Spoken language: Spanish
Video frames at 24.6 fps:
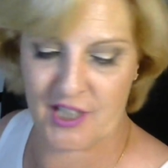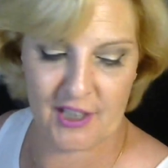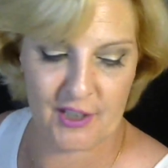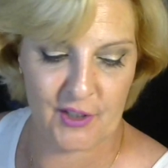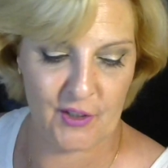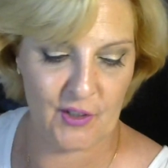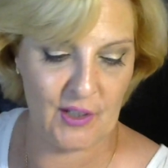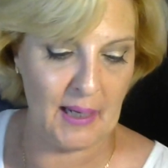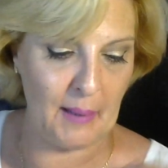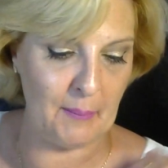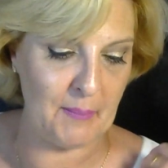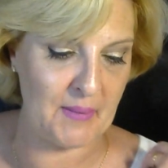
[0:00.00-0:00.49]

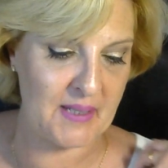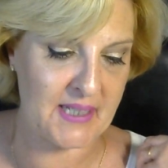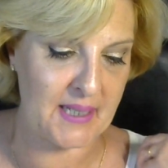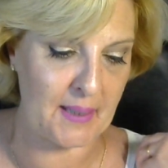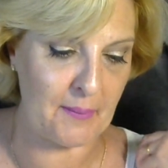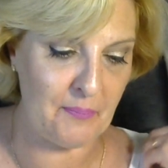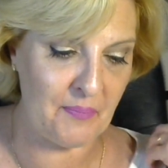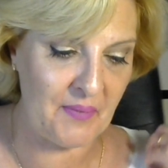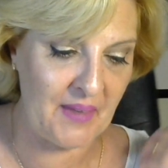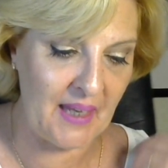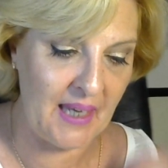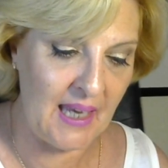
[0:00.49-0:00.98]
sitio en la mesa.
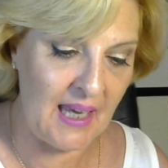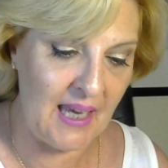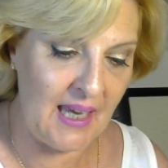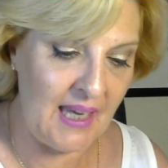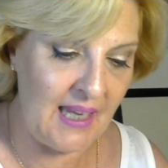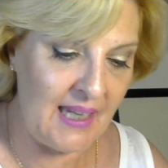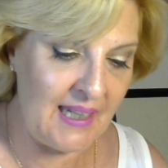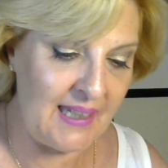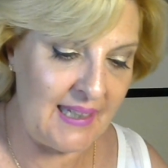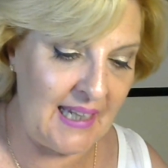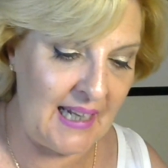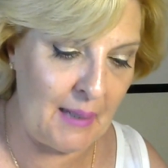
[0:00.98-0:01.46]

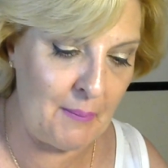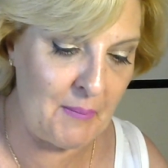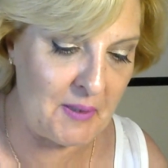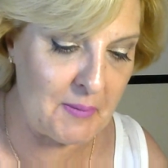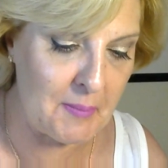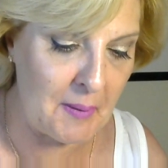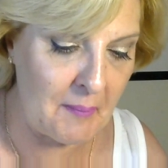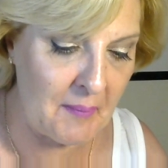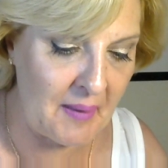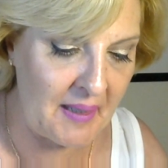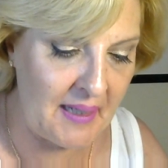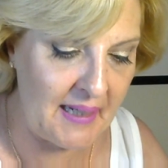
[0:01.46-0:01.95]
De la
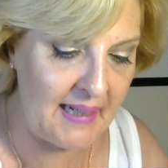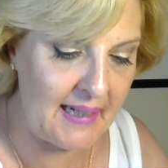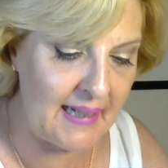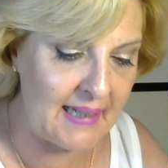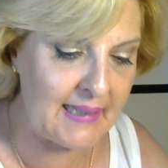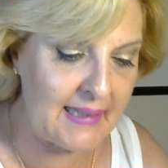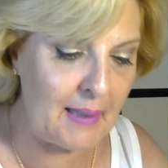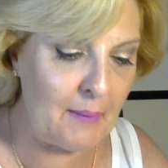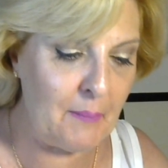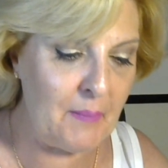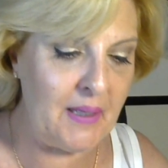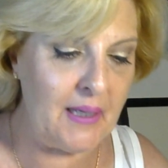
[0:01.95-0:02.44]
misma
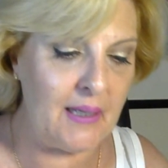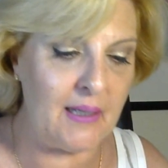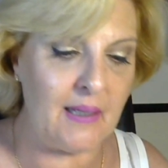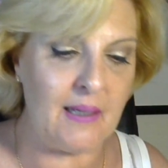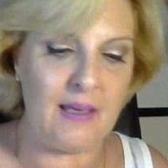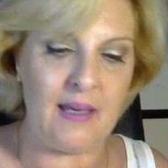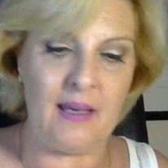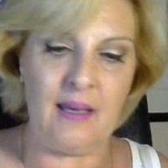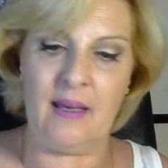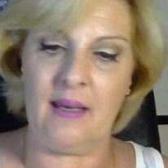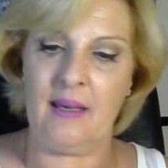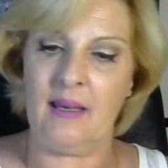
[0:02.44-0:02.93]
manera también
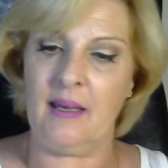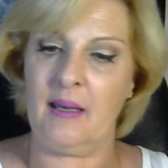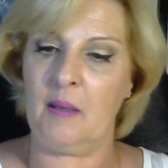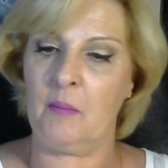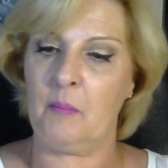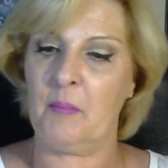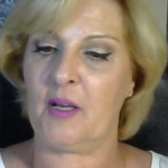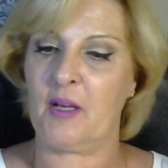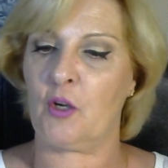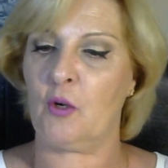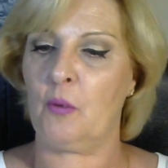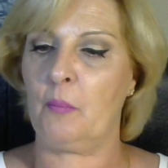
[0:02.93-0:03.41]
eh,
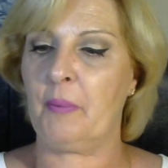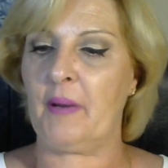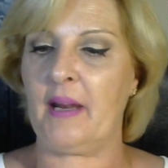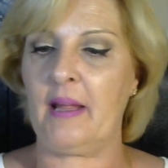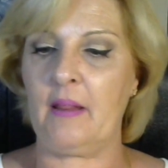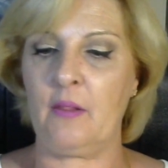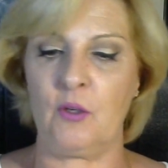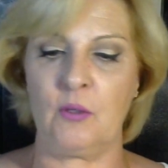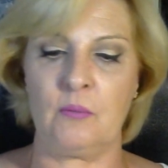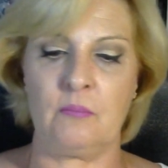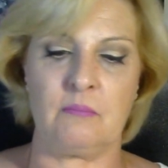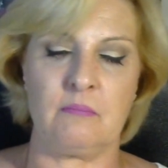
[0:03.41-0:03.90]
me he
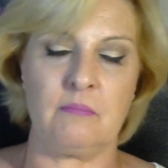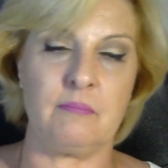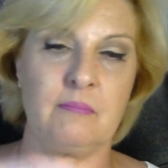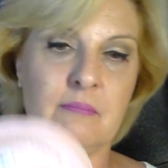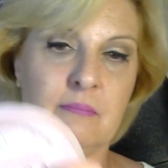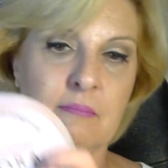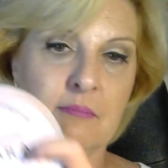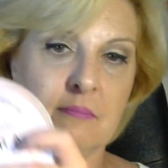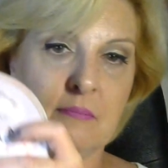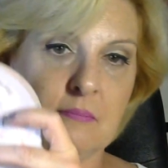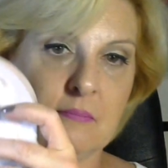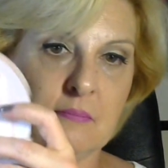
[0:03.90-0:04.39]
comprado
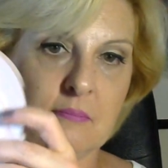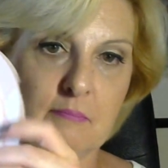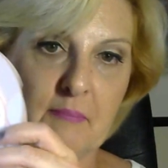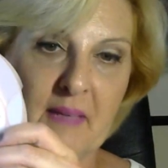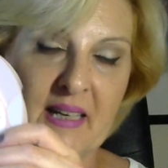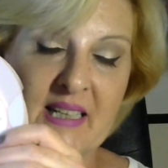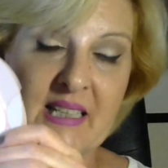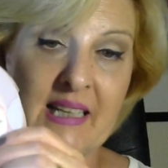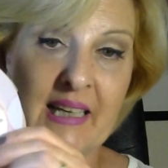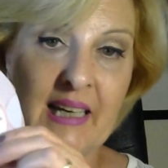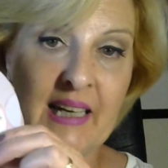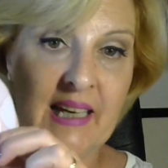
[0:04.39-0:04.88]
mm,
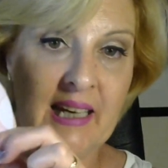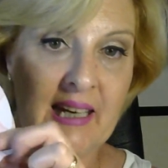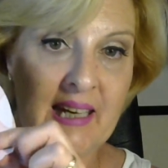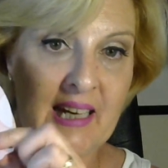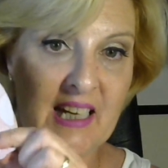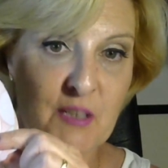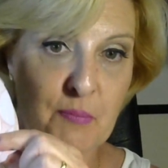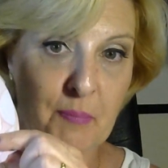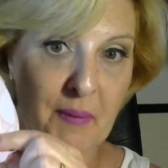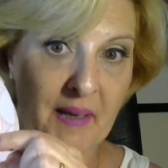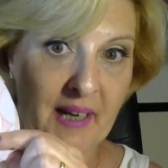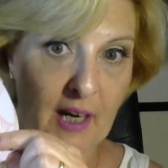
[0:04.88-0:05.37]

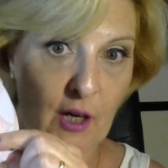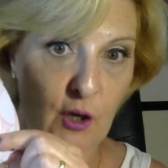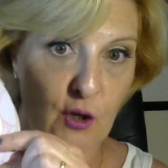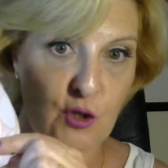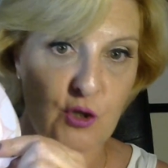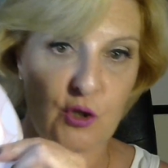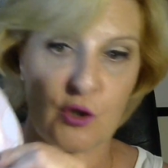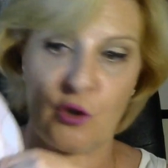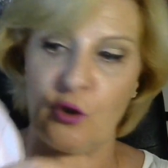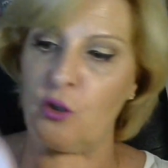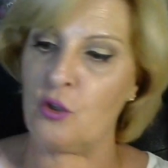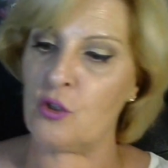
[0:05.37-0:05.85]
mascarillas para
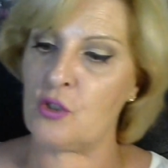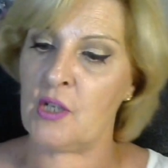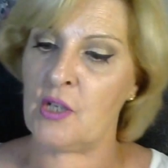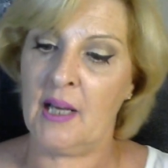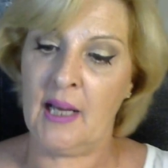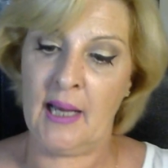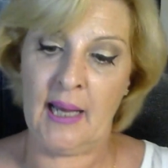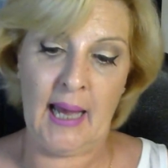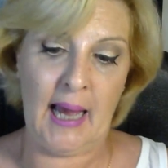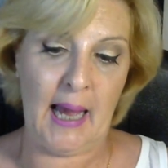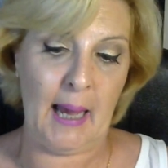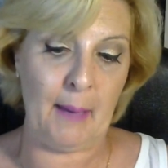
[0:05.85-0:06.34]
los ojos.
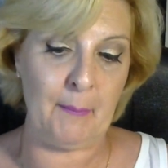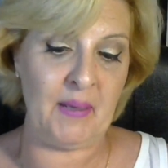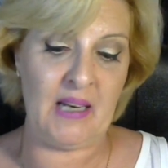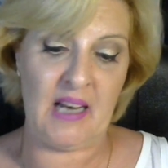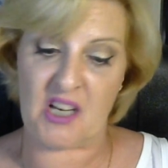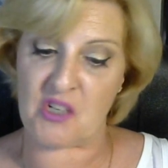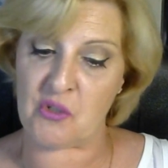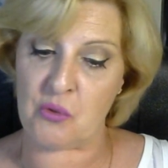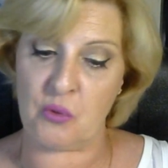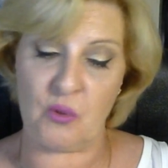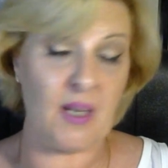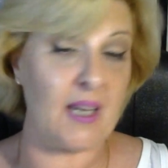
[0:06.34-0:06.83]
A mí
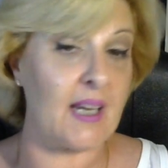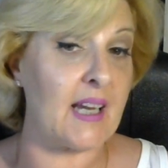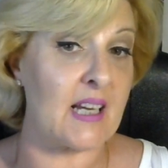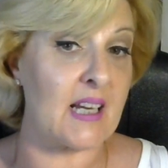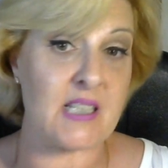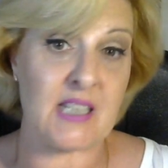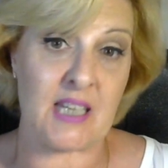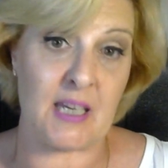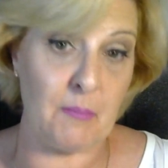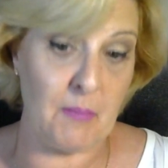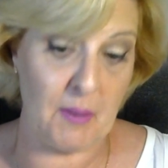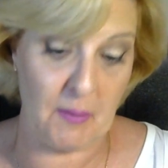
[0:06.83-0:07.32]
las
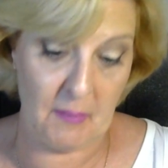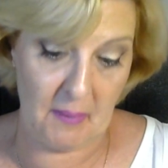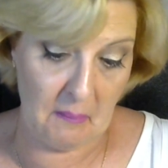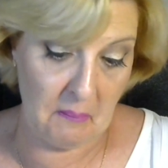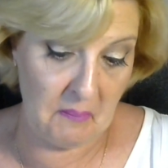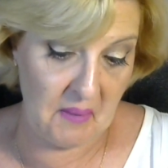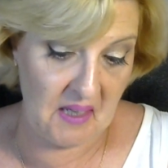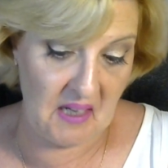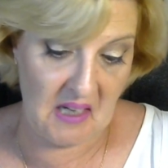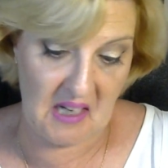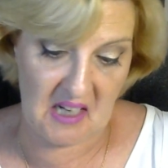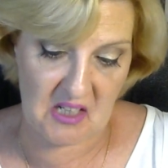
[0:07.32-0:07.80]
únicas que me
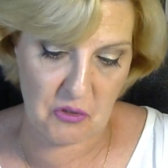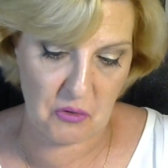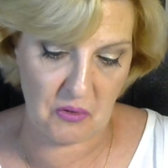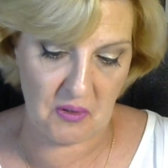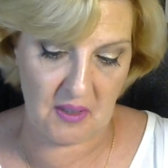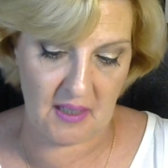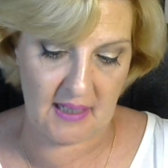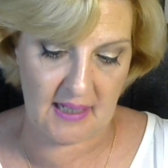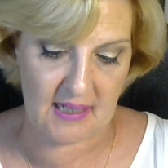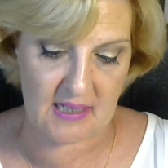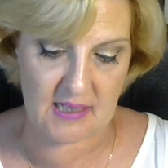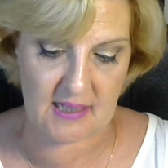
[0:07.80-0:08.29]
van bien, las
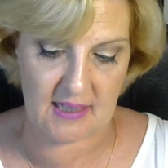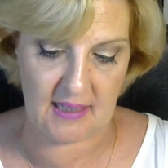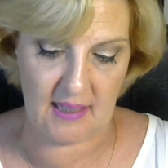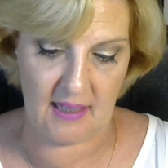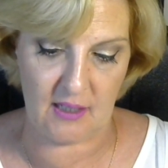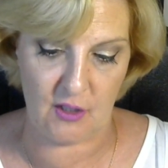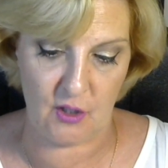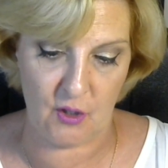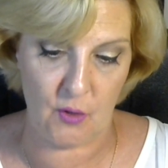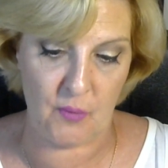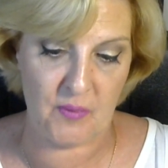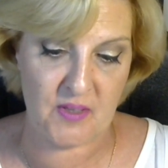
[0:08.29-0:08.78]
únicas
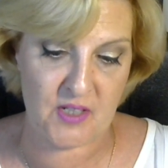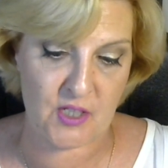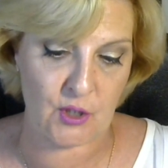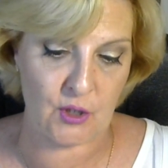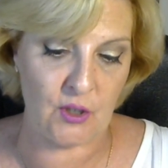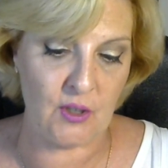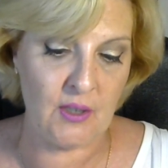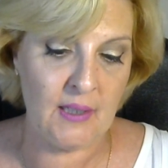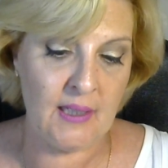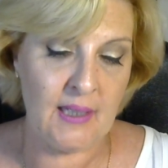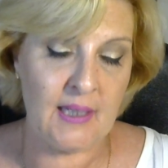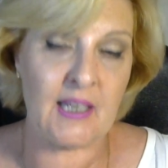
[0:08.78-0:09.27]
que yo he visto
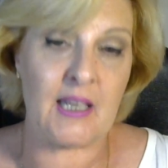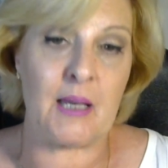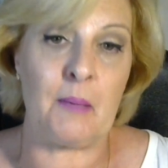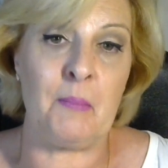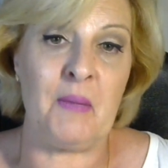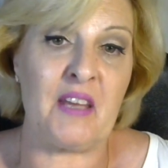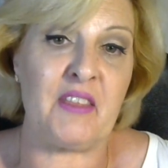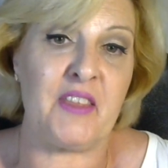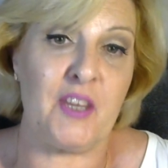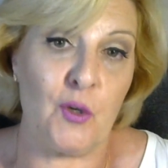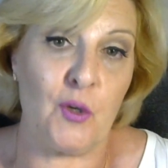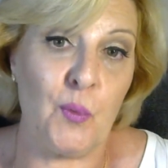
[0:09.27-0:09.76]
que
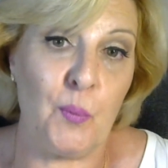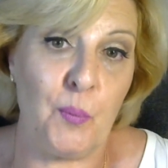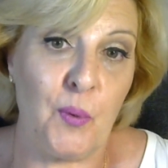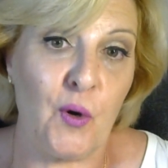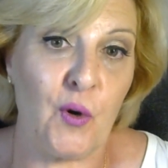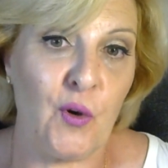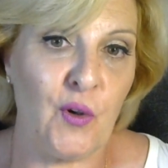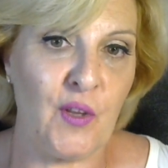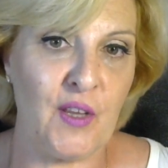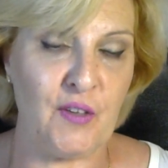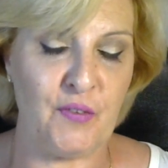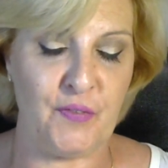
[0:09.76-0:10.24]
me hacen un
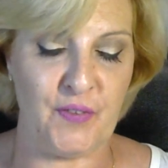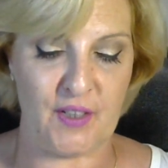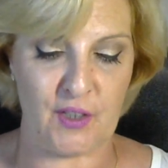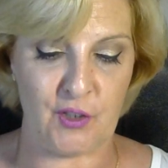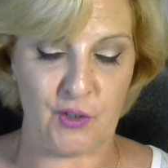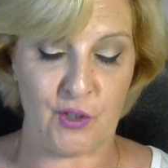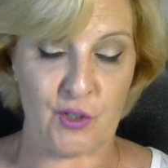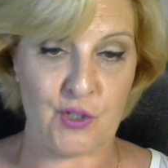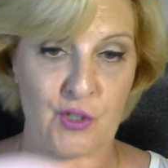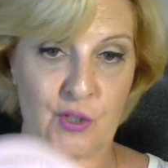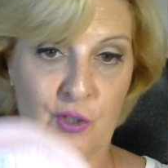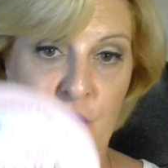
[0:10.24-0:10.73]
poco de
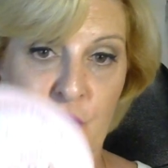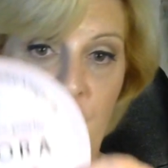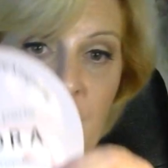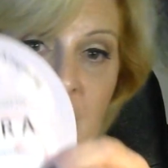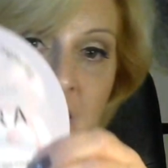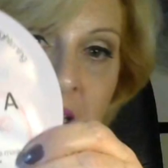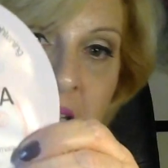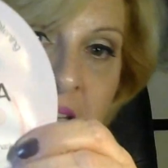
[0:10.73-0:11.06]
efecto son